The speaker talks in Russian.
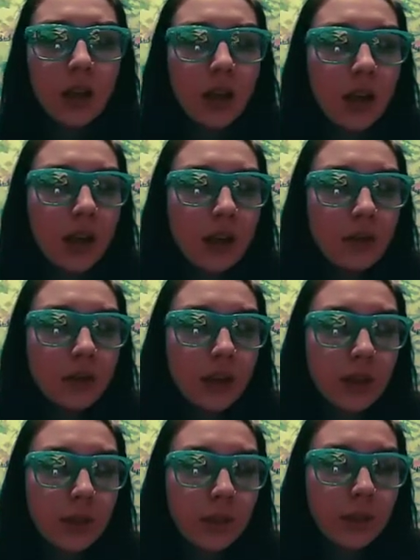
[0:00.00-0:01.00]
Как вот
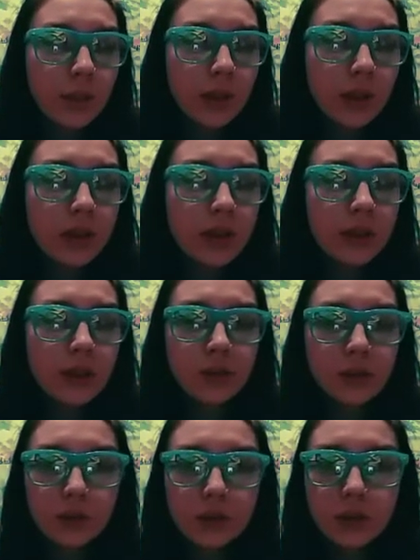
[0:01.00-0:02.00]
она вот потратила
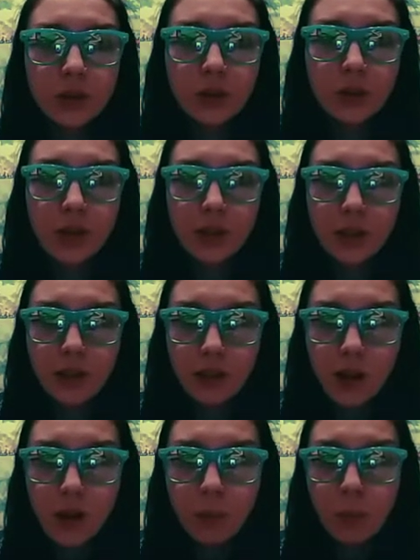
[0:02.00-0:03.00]
100 тысяч на
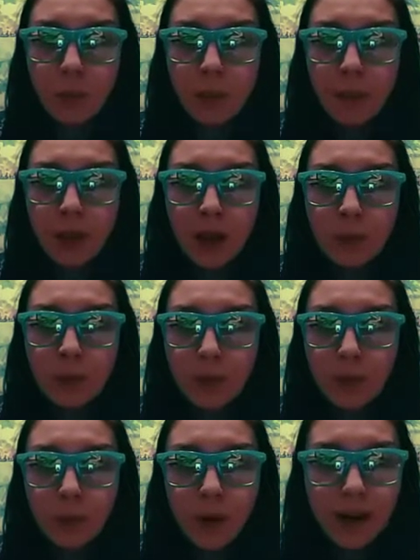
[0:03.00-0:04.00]
рекламу?
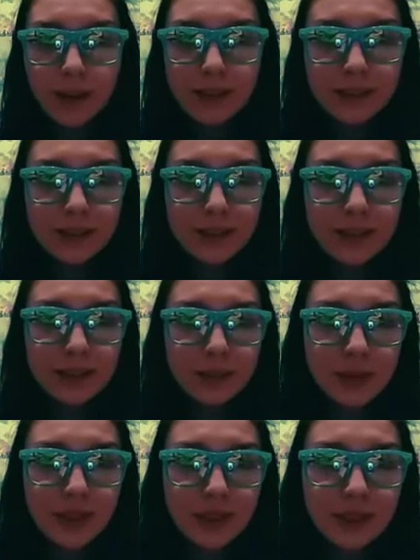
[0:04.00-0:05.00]
покупает
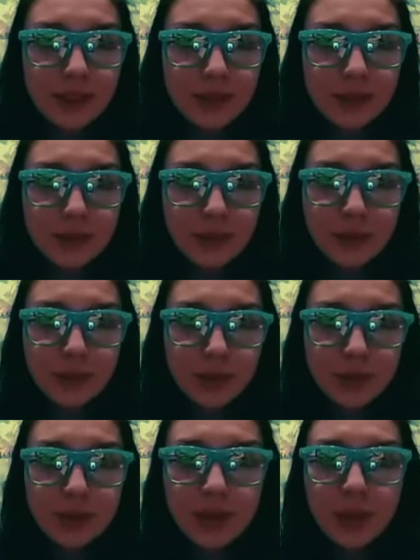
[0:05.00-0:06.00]
себе, вот,
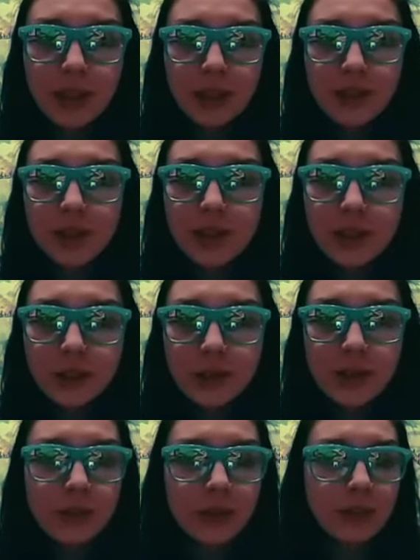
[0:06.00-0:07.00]
снимает квартиру
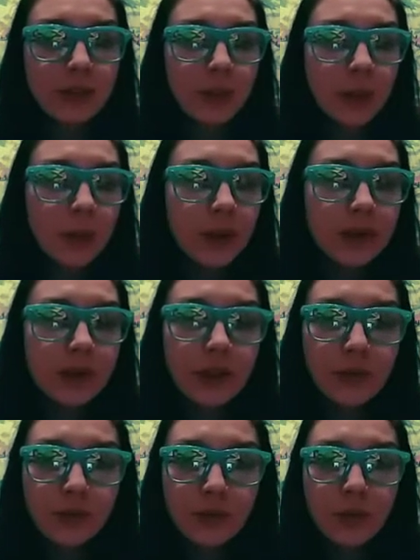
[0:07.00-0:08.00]
сама себе, покупает себе
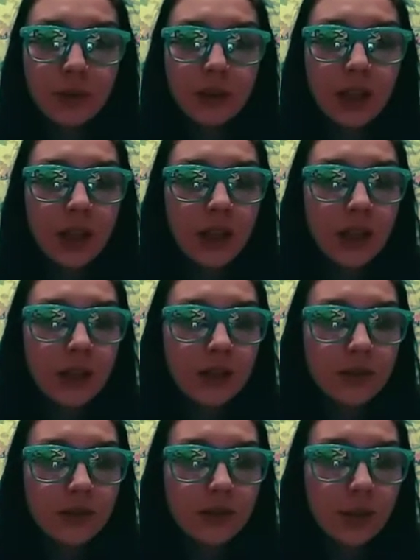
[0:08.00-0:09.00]
iPhone,
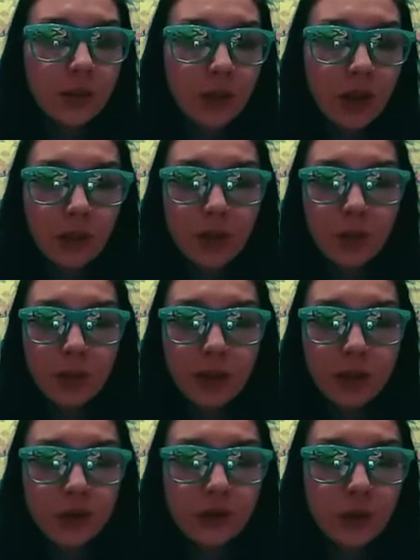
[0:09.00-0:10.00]
э, коммуналку
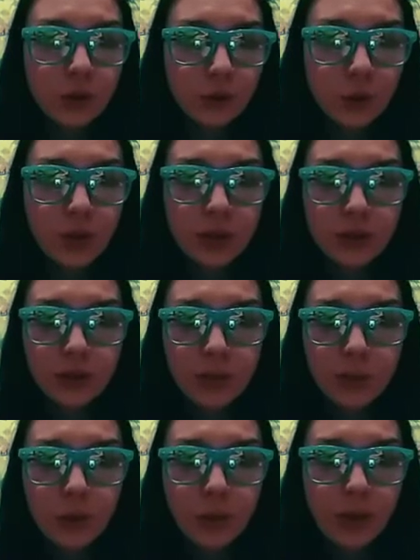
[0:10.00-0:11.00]
оплачивает, шмотки себе
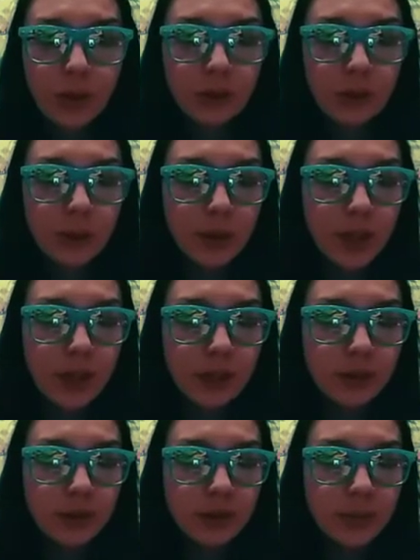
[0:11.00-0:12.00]
покупает, помогает
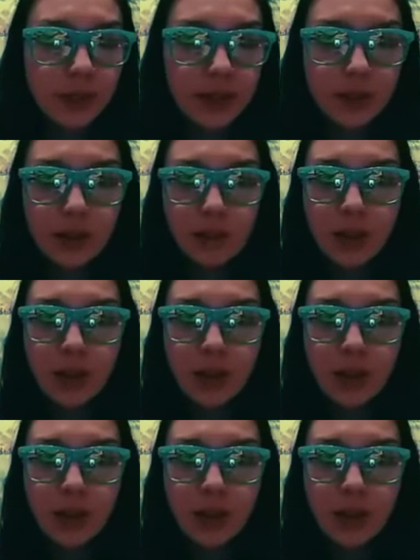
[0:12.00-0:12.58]
э, предкам.